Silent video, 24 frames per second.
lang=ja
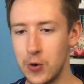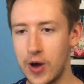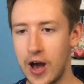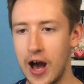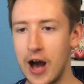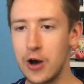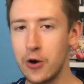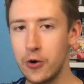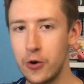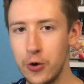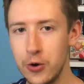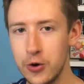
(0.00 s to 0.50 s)

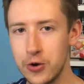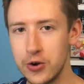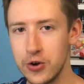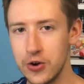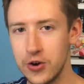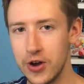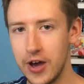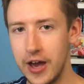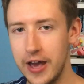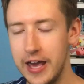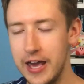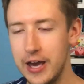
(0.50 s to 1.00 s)
かっこよ
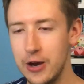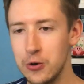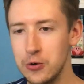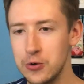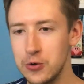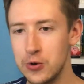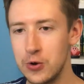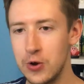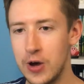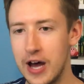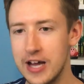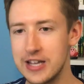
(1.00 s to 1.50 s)
く英語
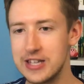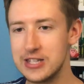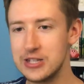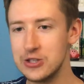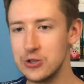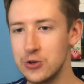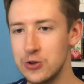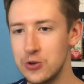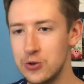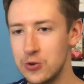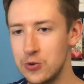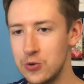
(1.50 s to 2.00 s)
の
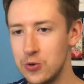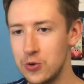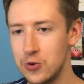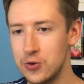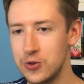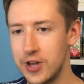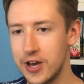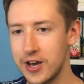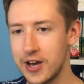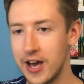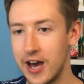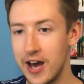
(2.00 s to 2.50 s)
発音
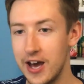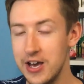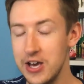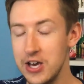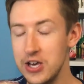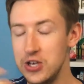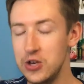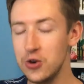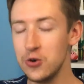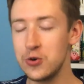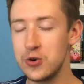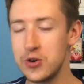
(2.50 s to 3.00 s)
をなんか
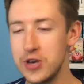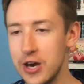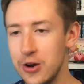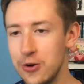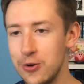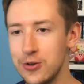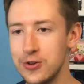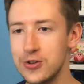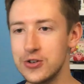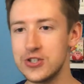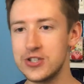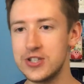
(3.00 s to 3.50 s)
よくや
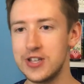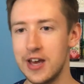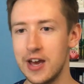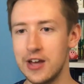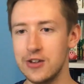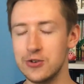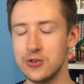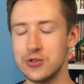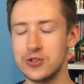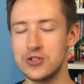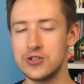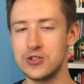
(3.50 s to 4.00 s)
ろうとして
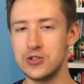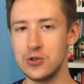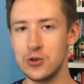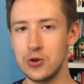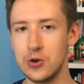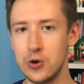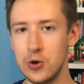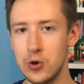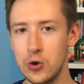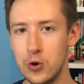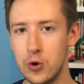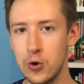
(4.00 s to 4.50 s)
すっ
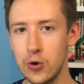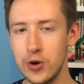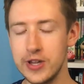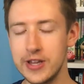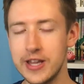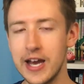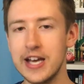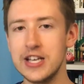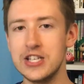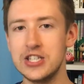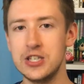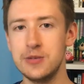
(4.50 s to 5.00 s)
ごい
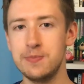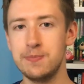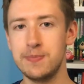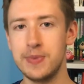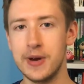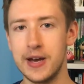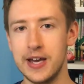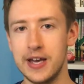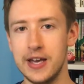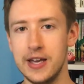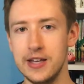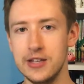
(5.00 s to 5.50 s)
大失
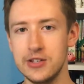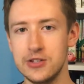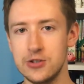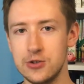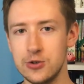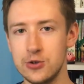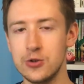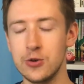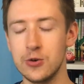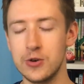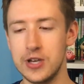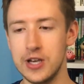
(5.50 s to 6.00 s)
敗
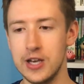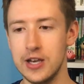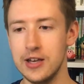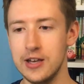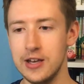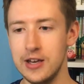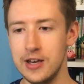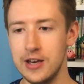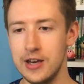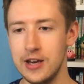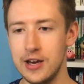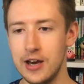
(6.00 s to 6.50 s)
する時
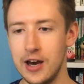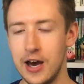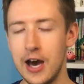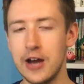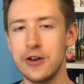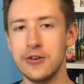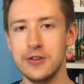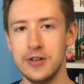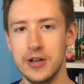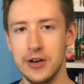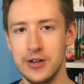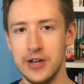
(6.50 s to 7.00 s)

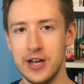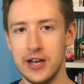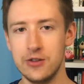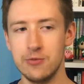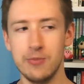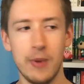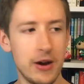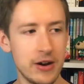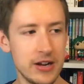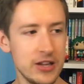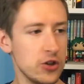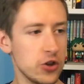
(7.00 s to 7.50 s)
あるんだよね。
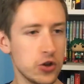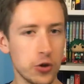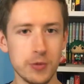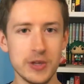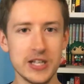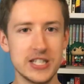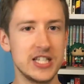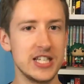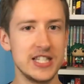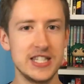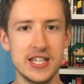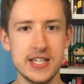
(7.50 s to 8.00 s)
周りの
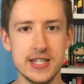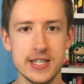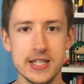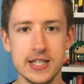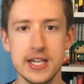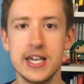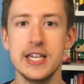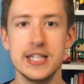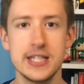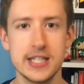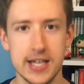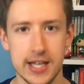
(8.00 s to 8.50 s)
友達は全
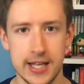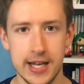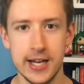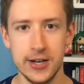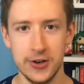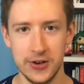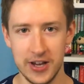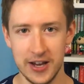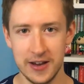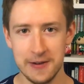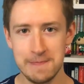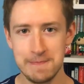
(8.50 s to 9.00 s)
然気づかないのに。